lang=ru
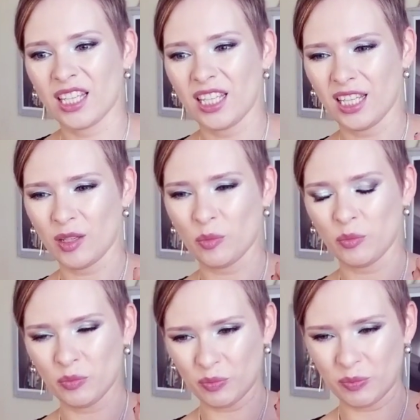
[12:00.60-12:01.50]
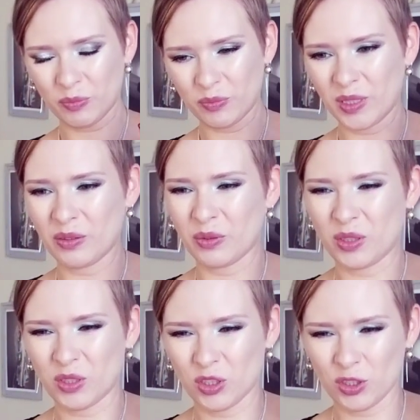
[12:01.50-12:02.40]
и вот эта
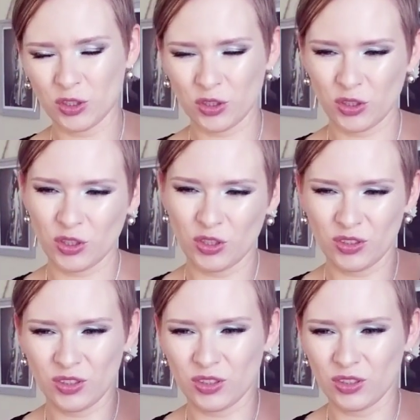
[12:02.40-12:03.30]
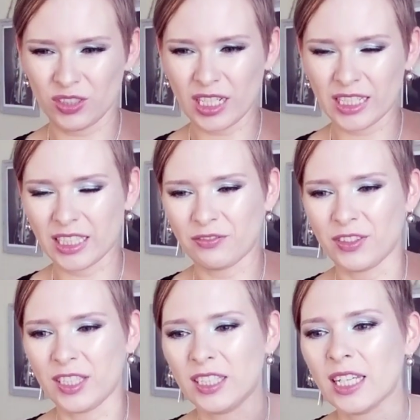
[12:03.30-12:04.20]
вот какая-то
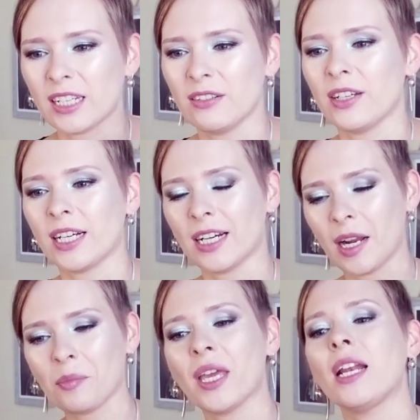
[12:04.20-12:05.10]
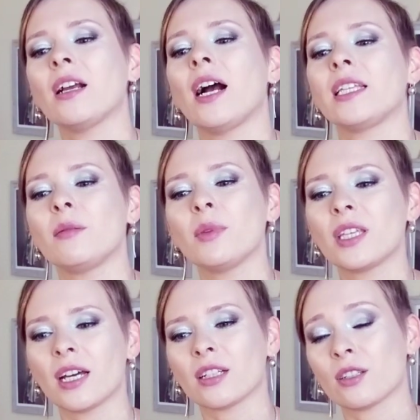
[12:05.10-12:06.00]
въедливая карамель, они
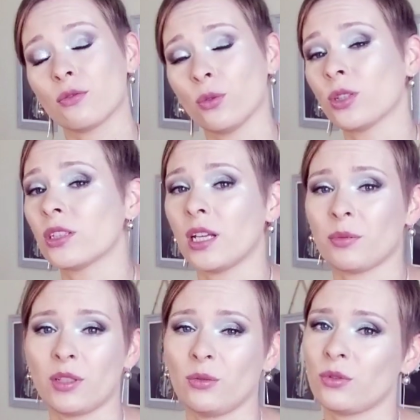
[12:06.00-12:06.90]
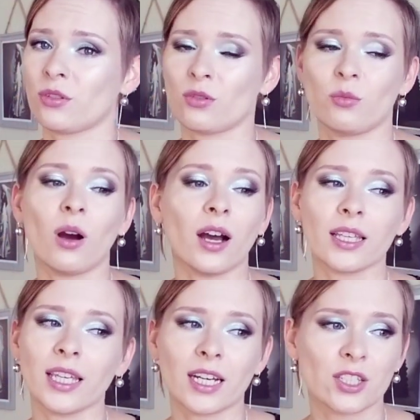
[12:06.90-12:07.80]
меня сводят абсолютно с ума.
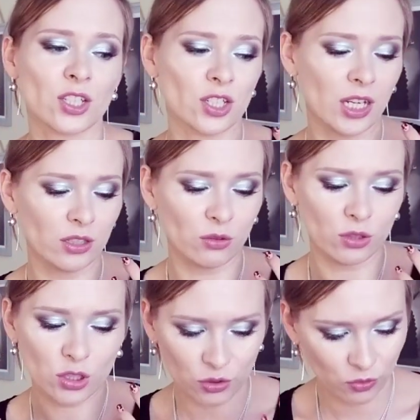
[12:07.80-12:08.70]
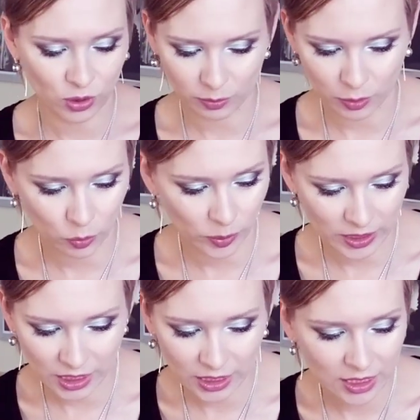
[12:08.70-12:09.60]
Я, к сожалению, ничего не могу
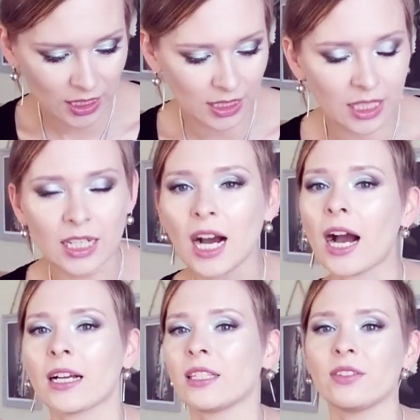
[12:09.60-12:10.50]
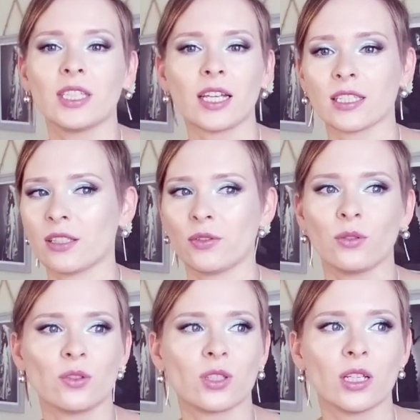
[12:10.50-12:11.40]
поделать, никак не
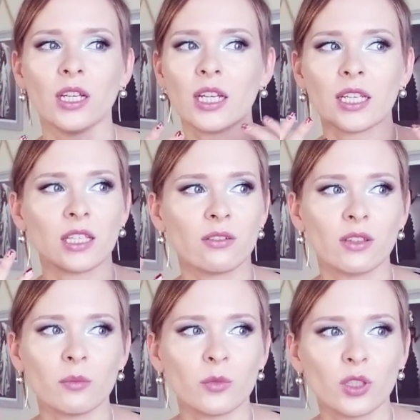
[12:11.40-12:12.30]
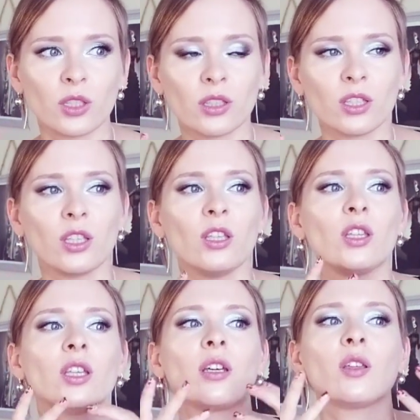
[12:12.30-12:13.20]
вытаскиваются ни, ни, ни, ни,
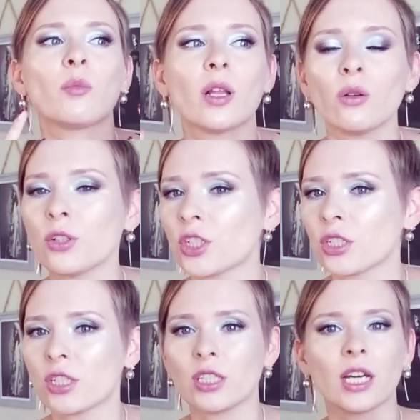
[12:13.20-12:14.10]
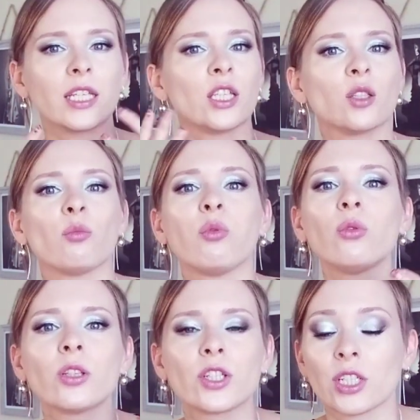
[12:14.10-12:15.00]
ни, ни молочность, ни какие-то
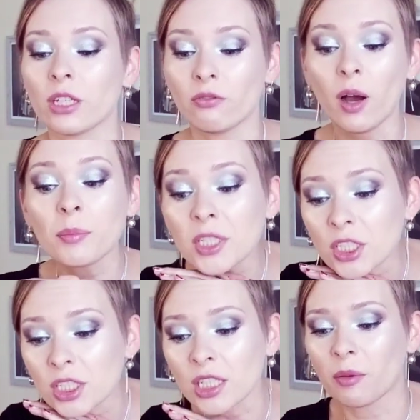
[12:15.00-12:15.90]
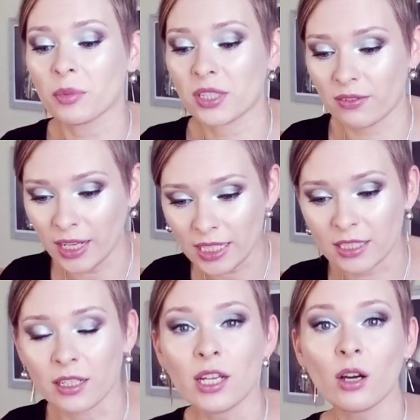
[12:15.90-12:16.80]
булочки, вообще,
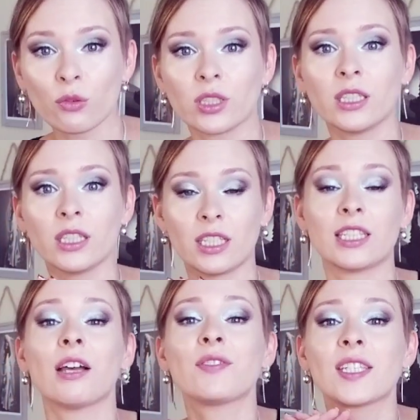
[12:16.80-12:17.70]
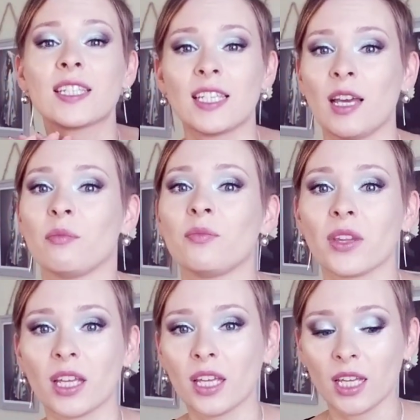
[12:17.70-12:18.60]
представляете? Вот совсем.
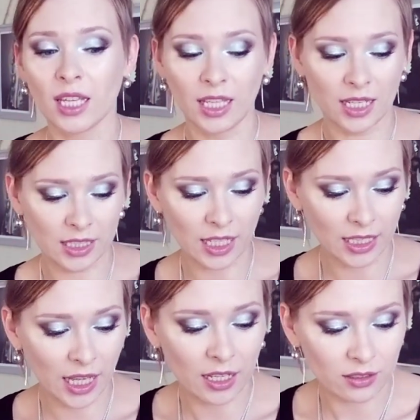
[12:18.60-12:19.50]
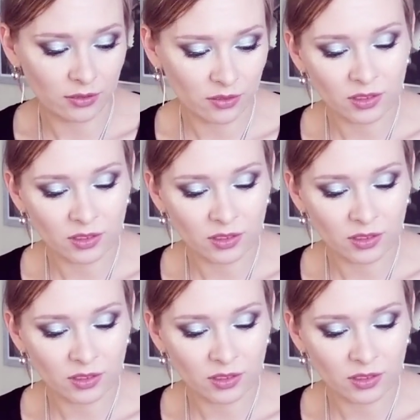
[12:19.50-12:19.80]
И когда я